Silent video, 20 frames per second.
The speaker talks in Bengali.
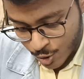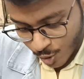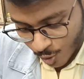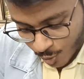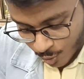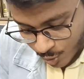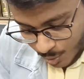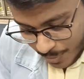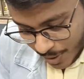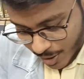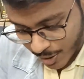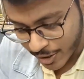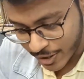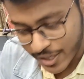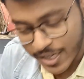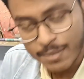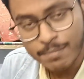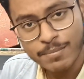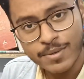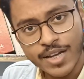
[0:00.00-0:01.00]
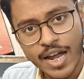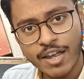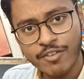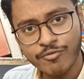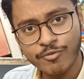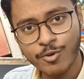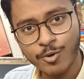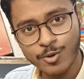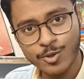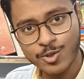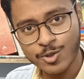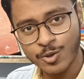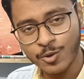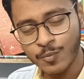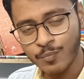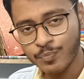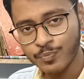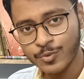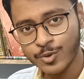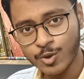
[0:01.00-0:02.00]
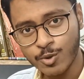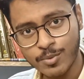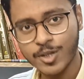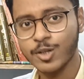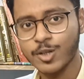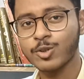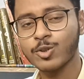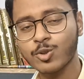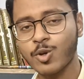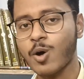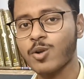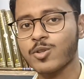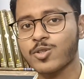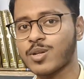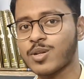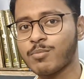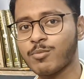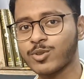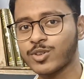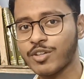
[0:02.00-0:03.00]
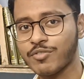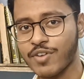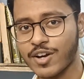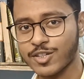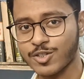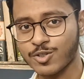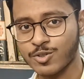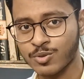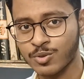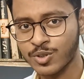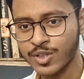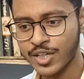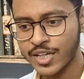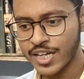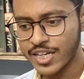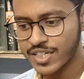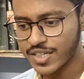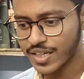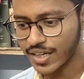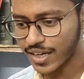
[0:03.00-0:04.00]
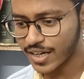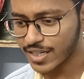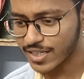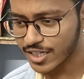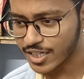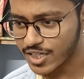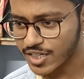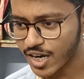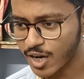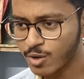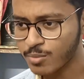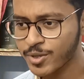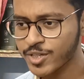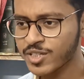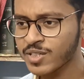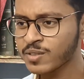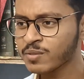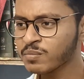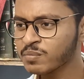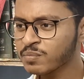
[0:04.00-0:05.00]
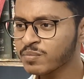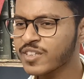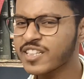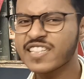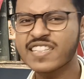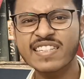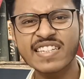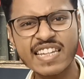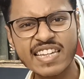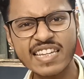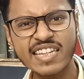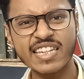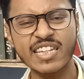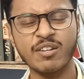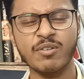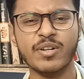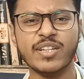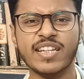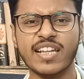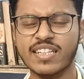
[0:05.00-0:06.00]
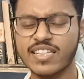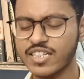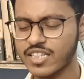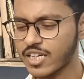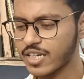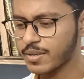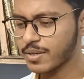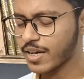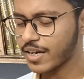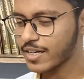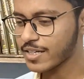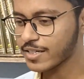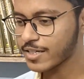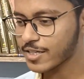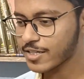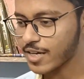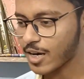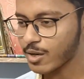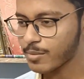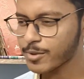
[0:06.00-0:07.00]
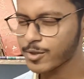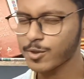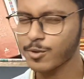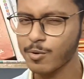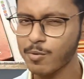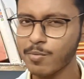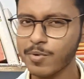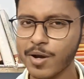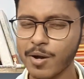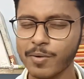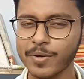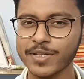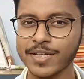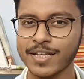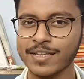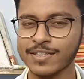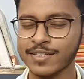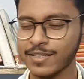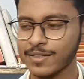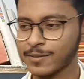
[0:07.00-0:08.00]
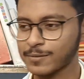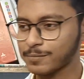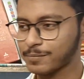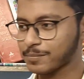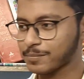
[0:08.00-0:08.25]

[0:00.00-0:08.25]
যখন তুমি একটা ডিপ ডাইভ করছো তুমি কিন্তু থটসের মধ্যে ফাঁসছো সেখানে জিনিসটা আরও বেশি স্টিঙ্গি হয়ে যাচ্ছে সেইখানে জিনিসটা আরও বেশি নোংরা হয়ে যাচ্ছে